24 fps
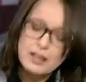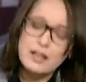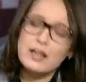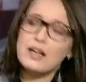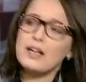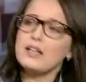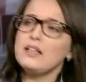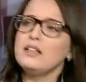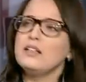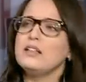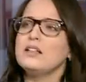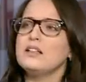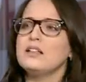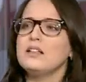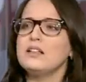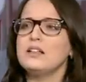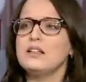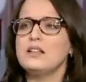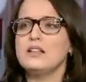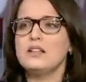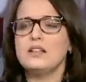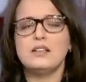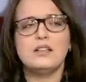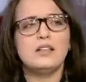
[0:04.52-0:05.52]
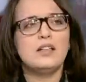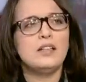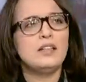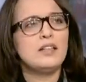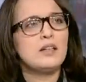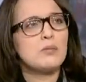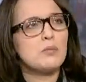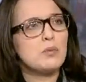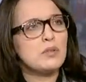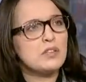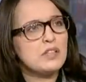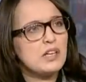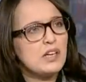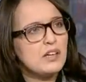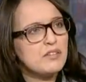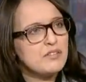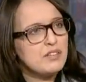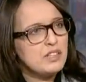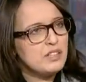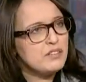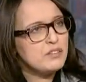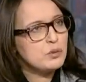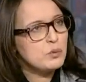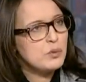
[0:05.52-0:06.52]
قال أن
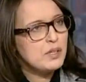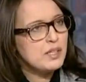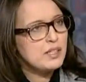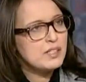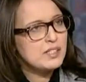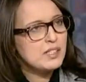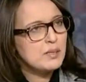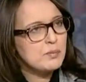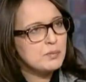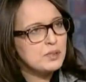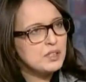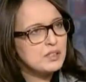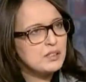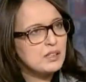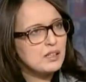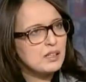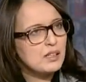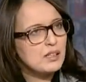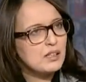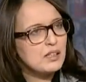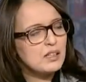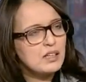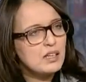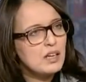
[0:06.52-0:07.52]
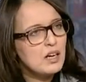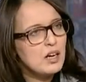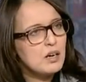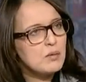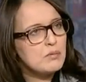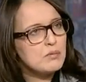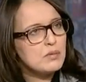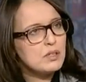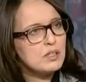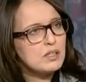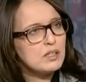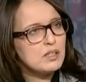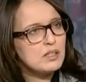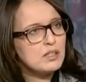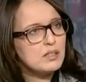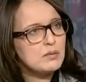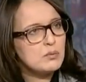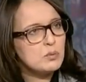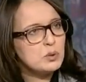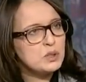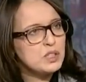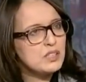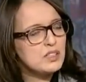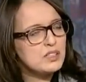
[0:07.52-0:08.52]
المثقفين في توانسة بصدق راهم
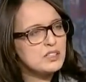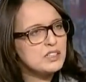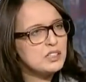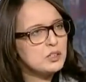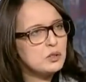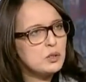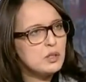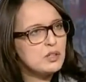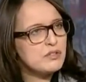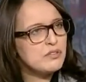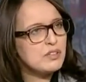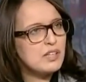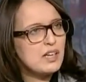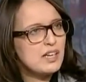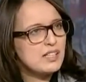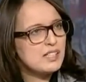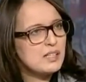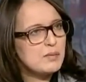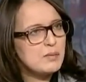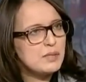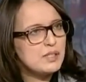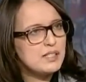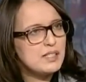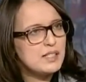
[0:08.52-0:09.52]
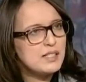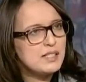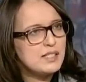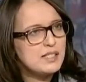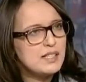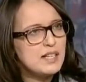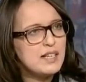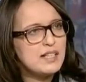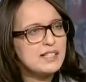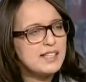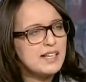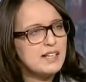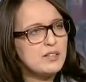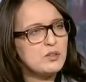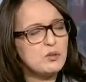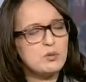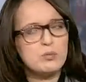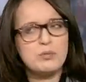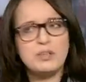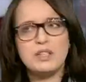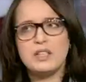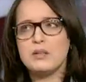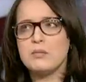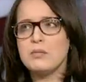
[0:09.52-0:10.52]
مجرد ديكور في الأحزاب السياسية يزينوا
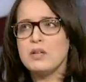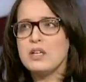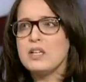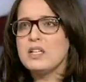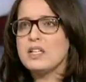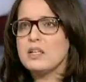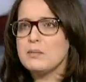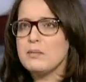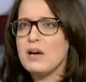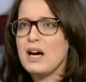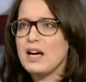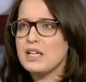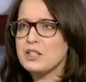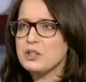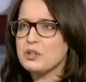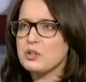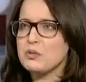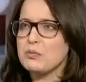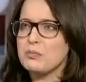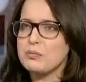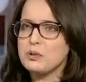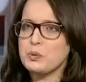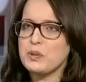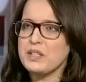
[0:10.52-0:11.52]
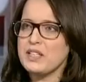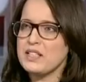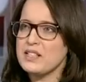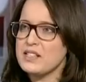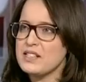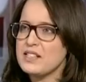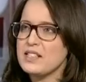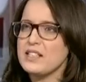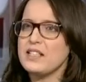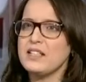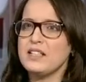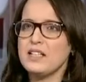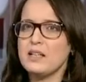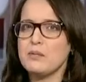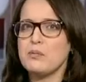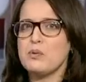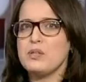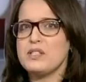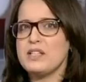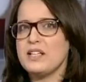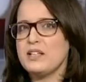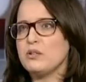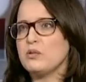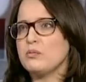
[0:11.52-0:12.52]
بهم كما حاجتهم شوية نساء
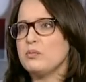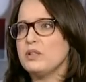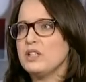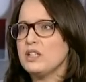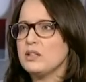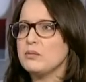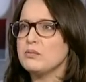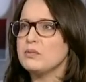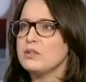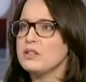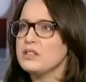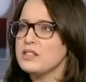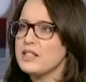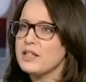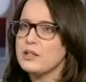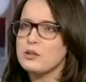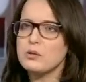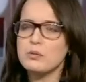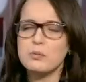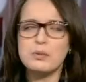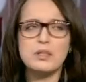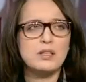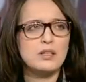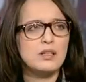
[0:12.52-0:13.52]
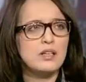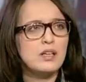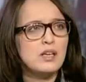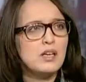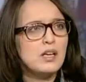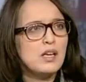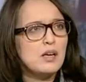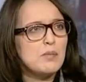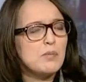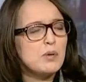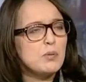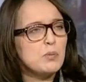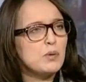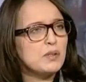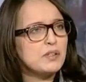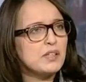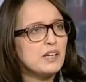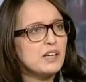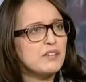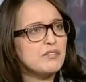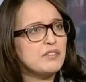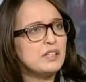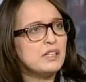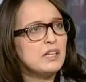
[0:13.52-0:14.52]
يحبوا يزينوا بهم يزينوا
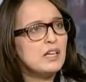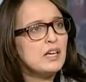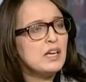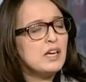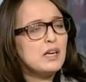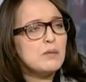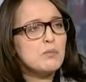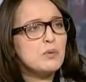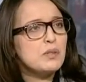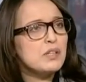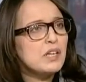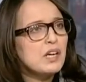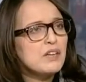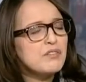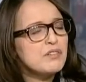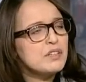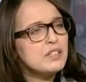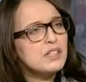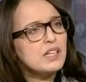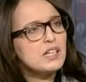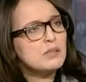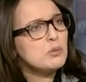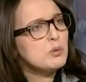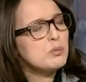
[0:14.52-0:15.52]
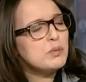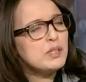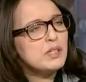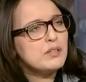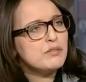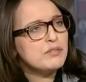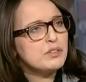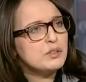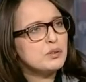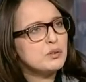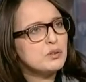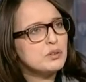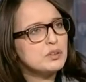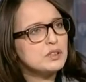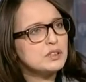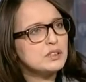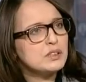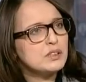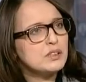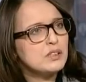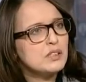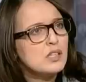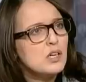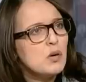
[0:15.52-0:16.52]
بالمثقفين المثقفين يخدموا بهم في تونس
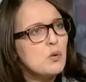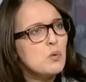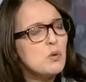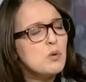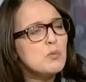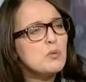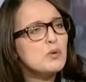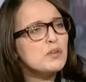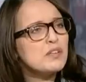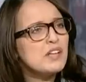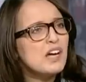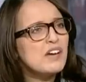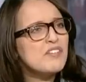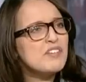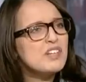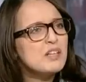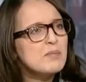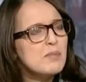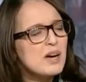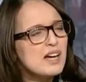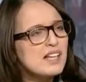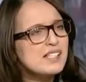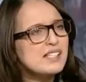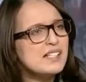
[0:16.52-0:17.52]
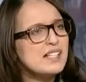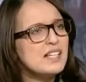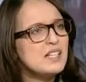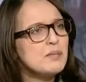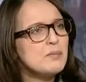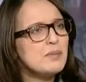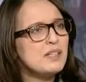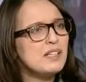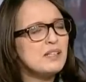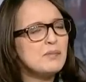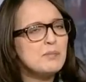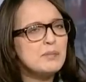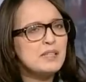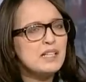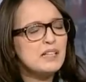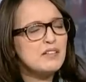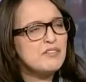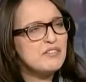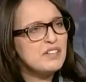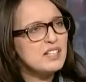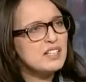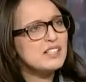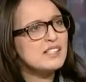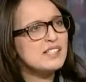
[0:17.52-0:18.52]
والمثقفين مقصين من
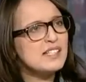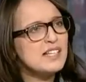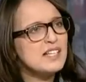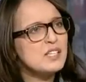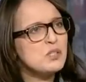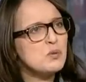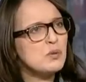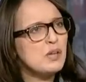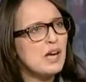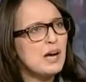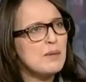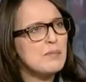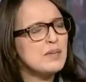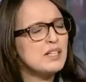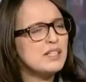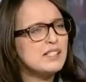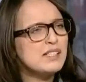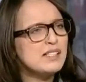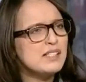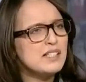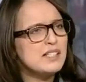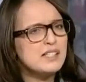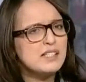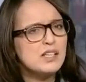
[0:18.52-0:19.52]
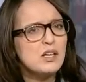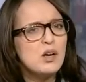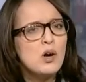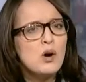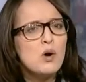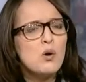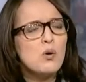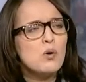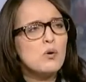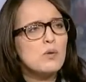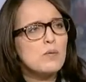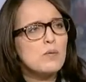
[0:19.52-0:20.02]
الفعل السياسي والعمل السياسي ولكن